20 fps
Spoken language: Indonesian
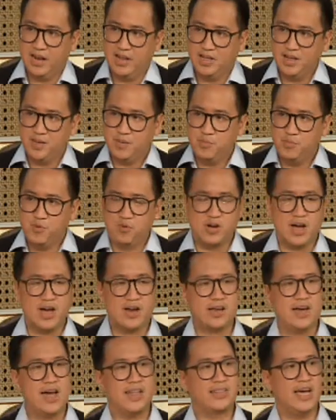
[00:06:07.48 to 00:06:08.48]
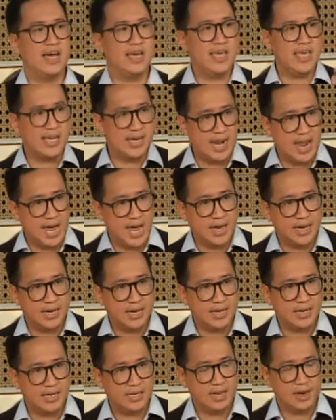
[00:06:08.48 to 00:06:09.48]
Hmm. Bukan kata iklan,
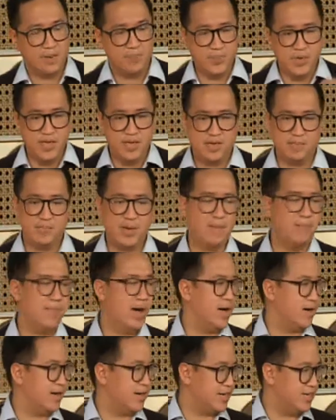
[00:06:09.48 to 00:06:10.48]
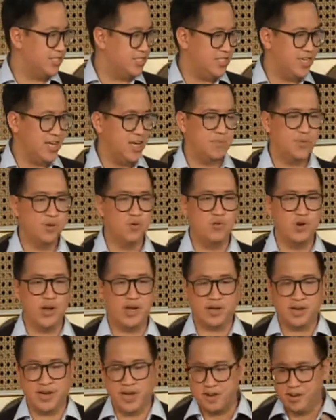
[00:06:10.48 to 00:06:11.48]
tapi memang Christian
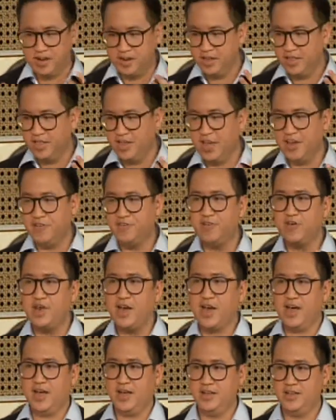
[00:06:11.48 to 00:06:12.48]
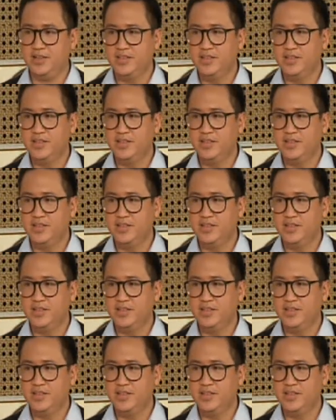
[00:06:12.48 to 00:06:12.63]
menggunakan handphone A